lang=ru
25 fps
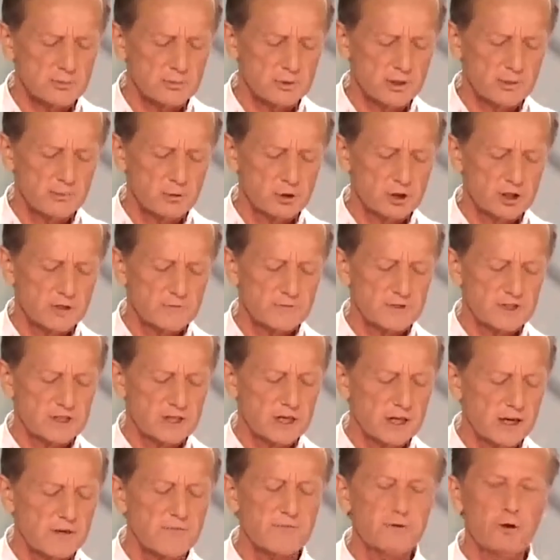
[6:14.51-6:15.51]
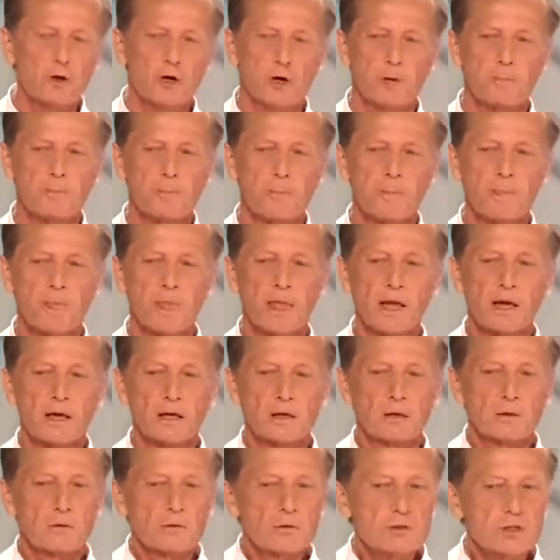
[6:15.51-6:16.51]
потому что все равно
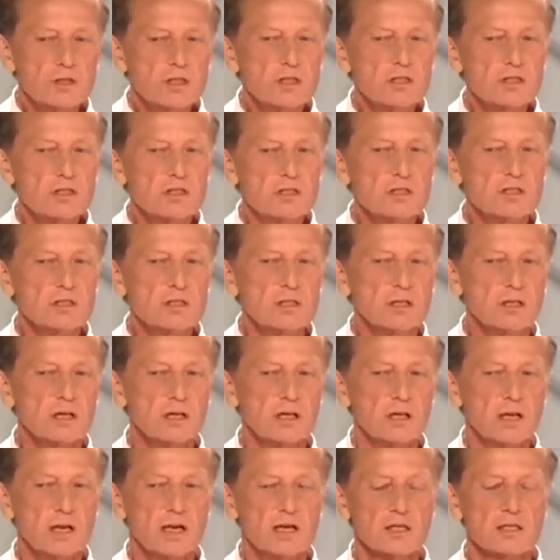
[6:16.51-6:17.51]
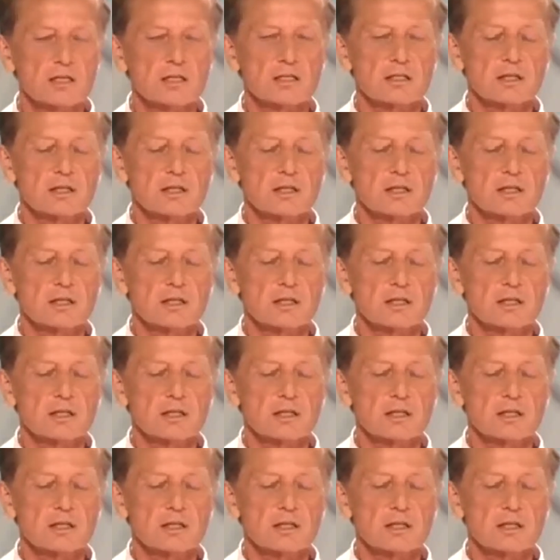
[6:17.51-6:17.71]
русский язык сохраняется.